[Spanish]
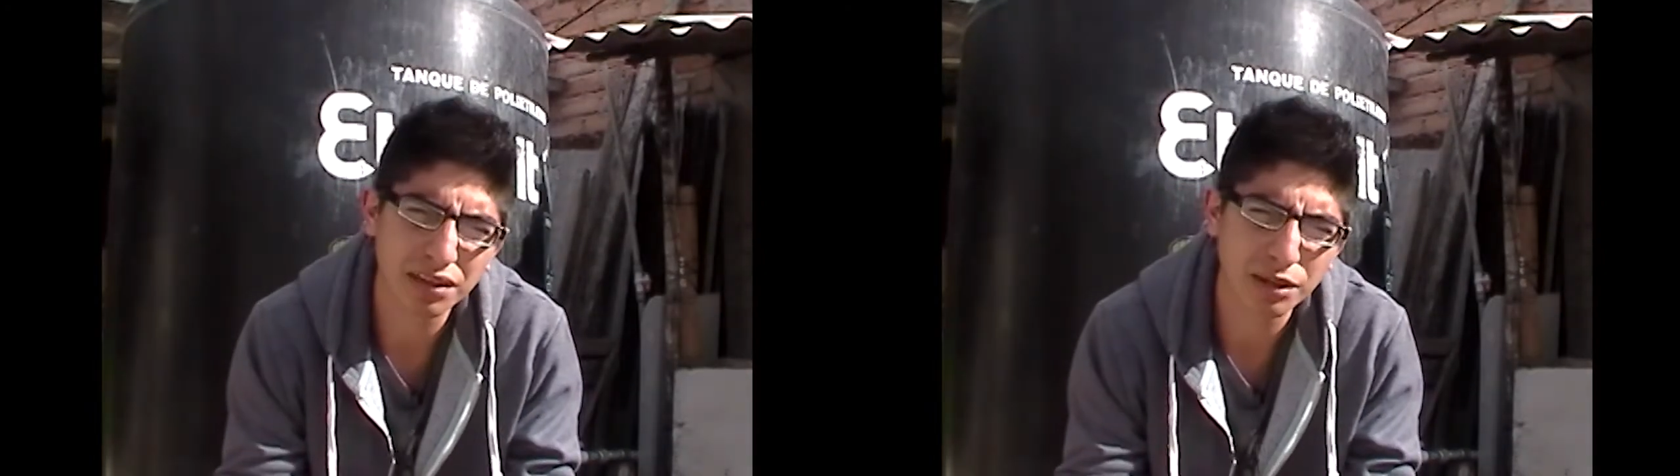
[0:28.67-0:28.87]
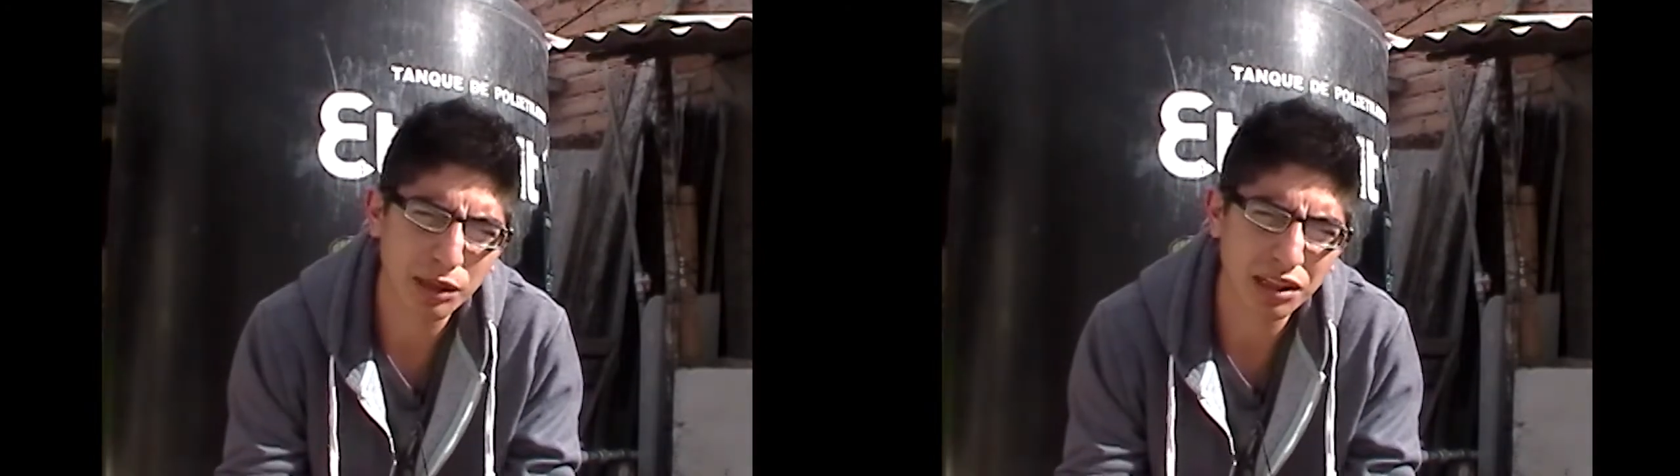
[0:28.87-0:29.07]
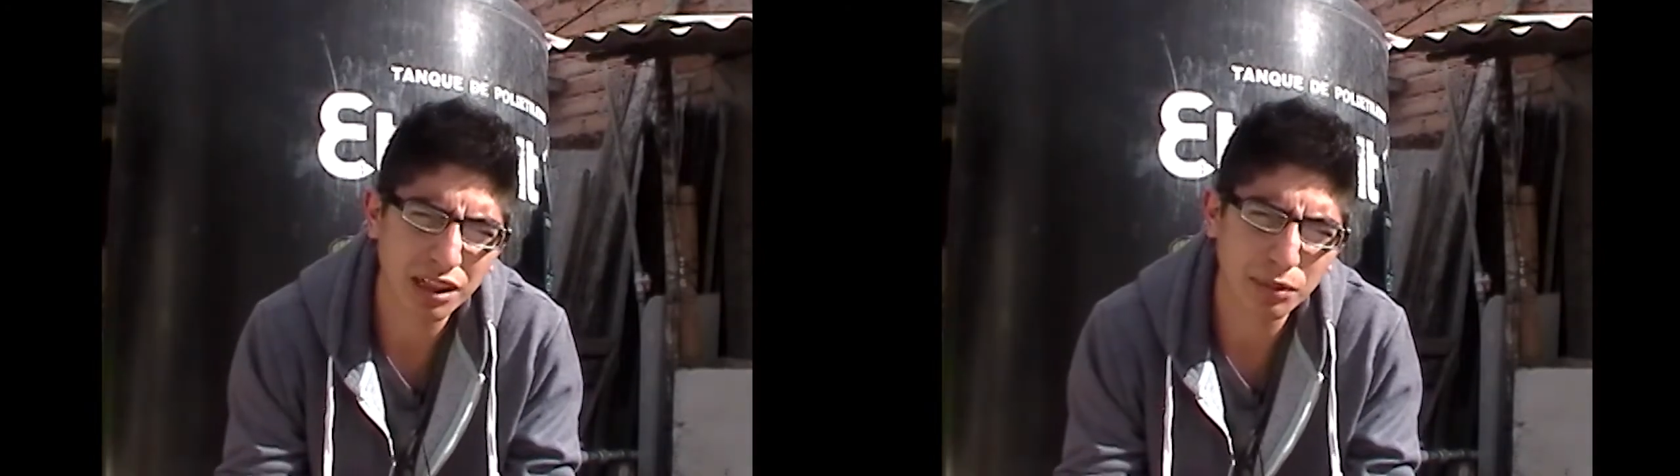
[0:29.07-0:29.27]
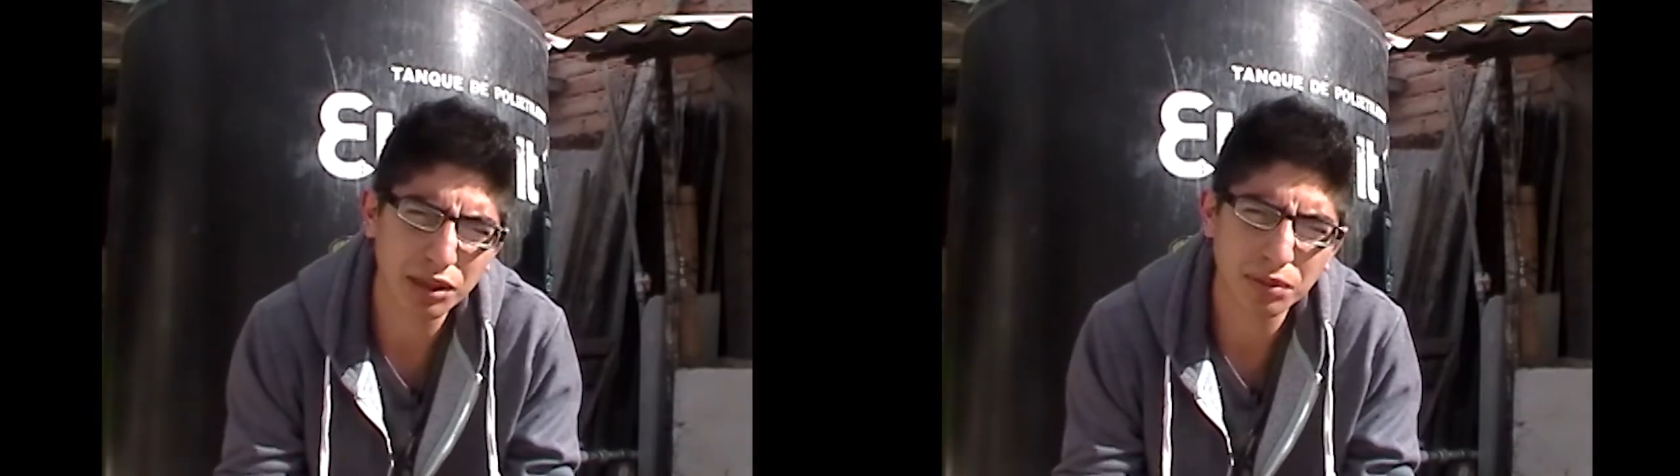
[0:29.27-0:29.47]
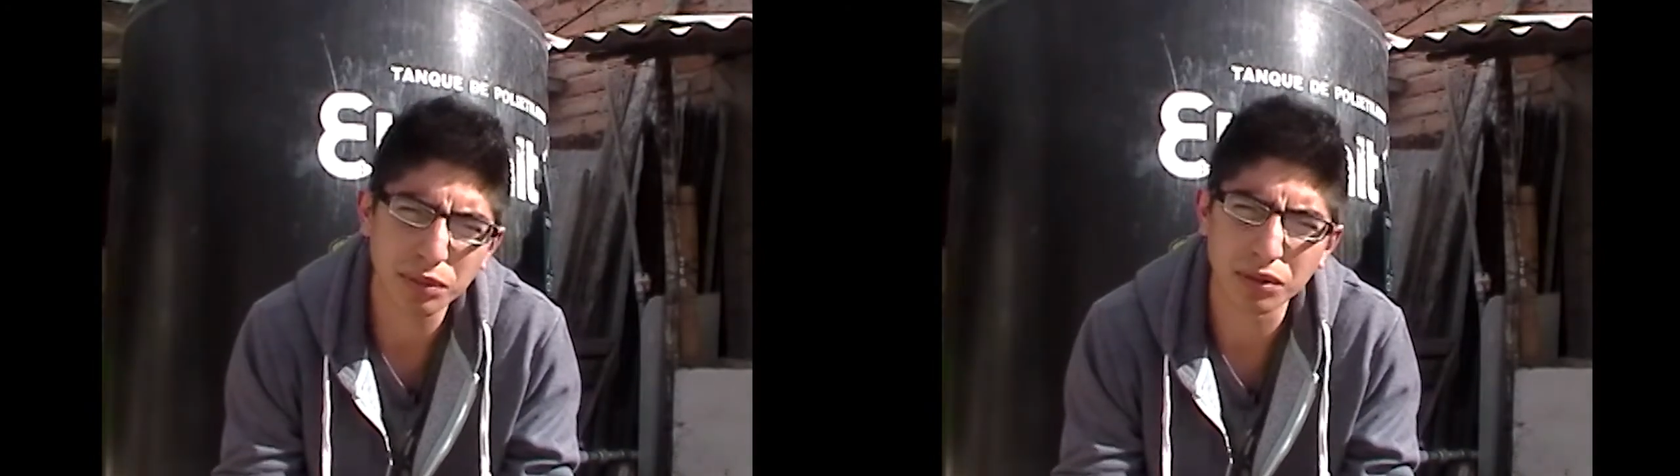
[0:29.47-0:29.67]

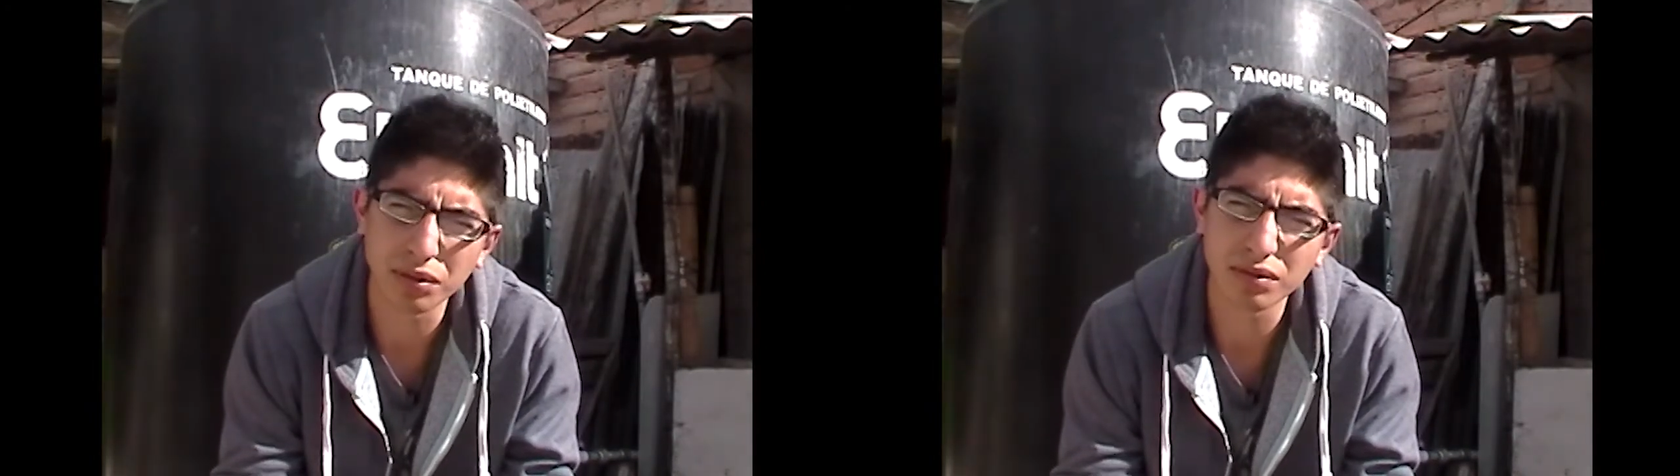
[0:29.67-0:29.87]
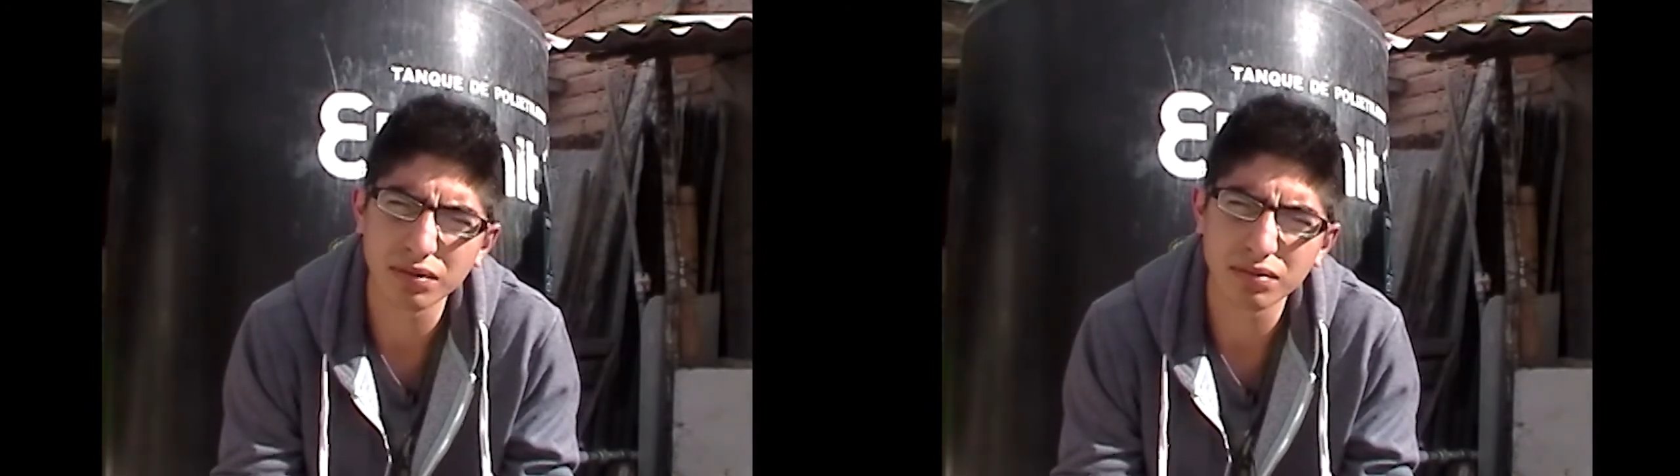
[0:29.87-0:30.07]
sistemáticamente por